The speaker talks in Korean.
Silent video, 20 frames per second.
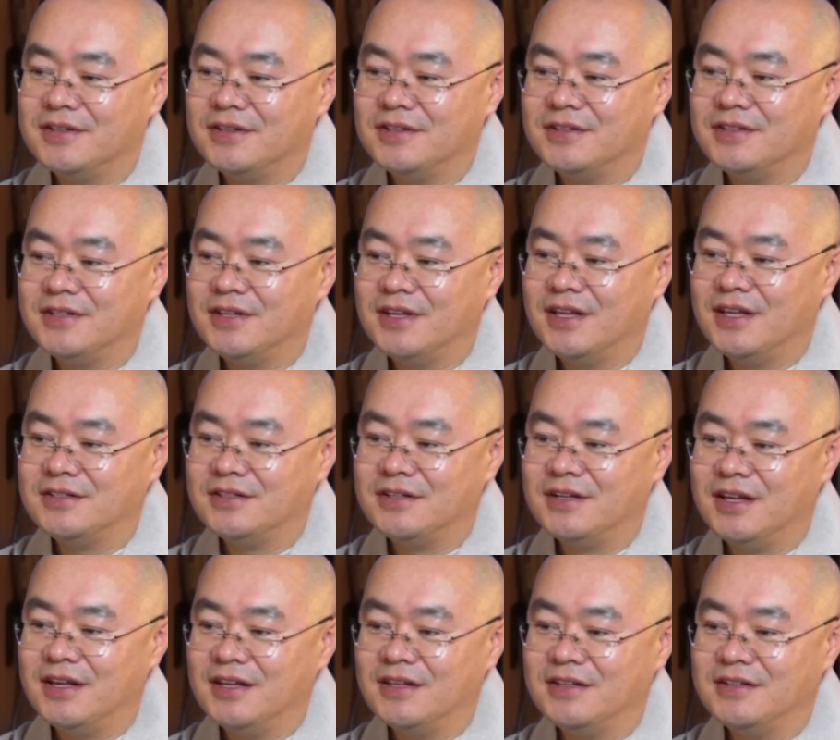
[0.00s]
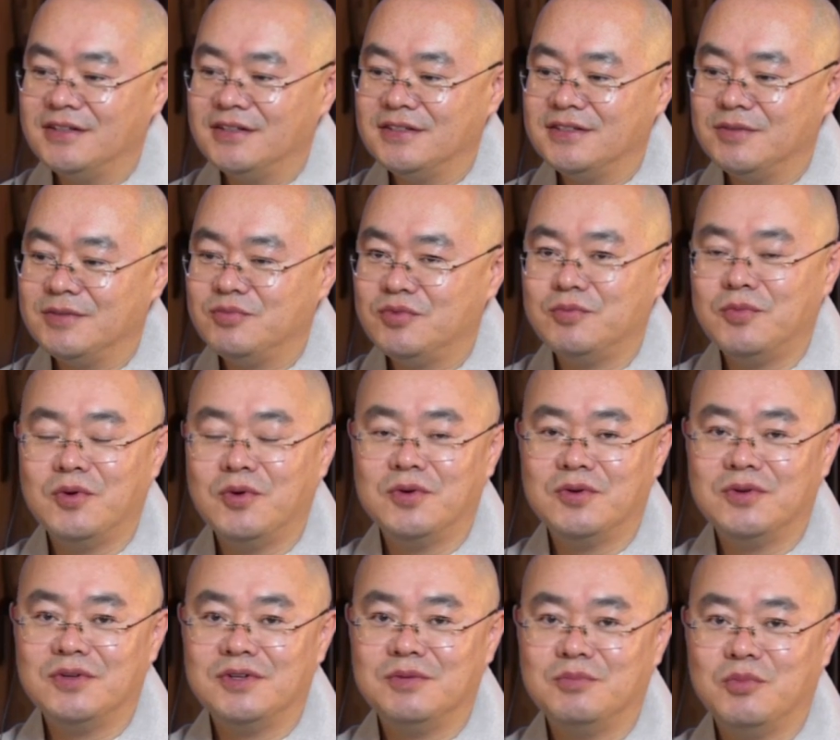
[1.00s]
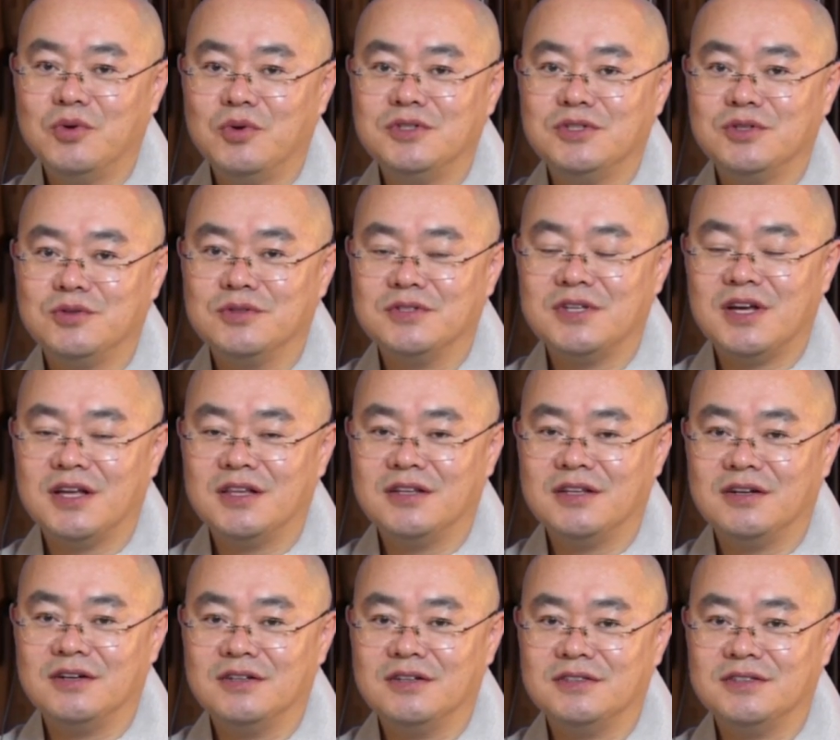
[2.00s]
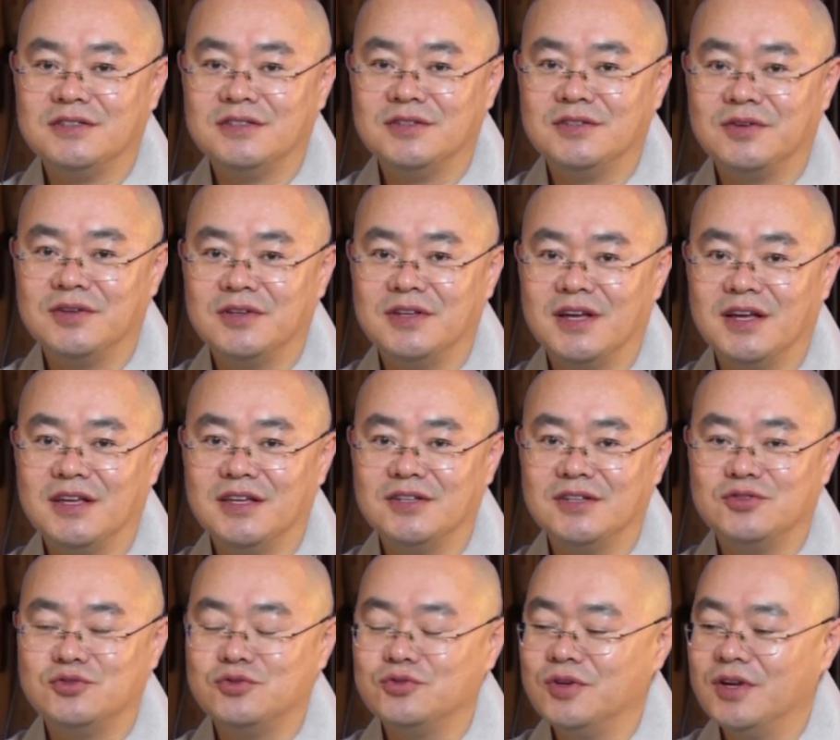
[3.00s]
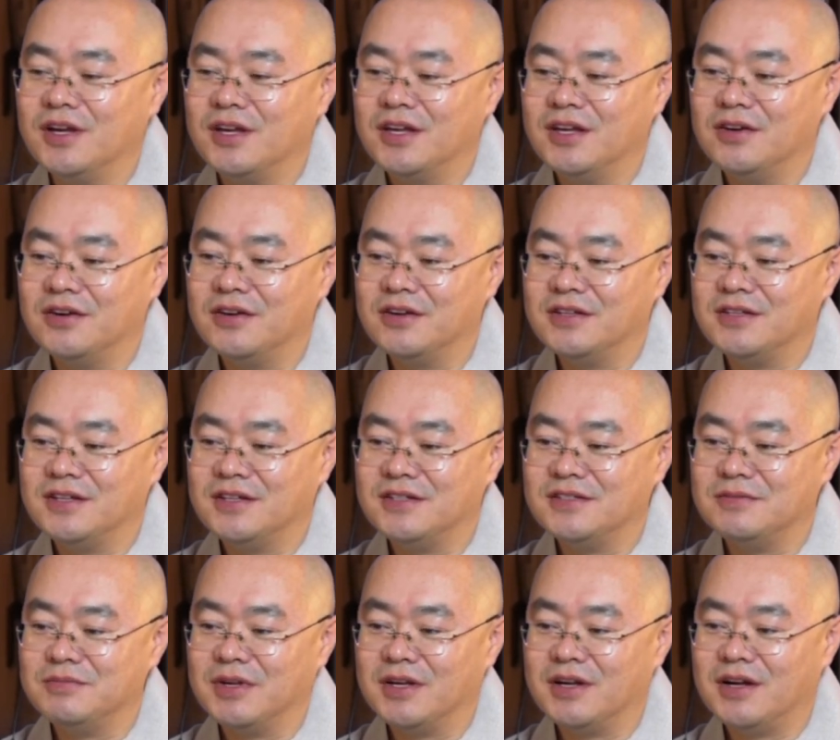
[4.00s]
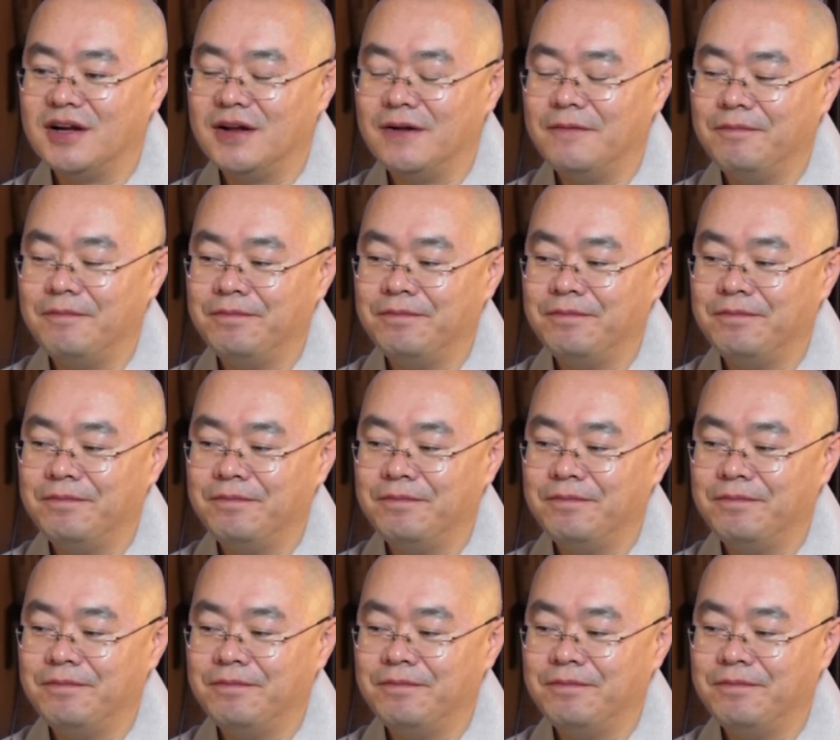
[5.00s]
근데 예전에는 이제 부모를 모시고 사는 것을 굉장히 중요하게 여겼지 않습니까?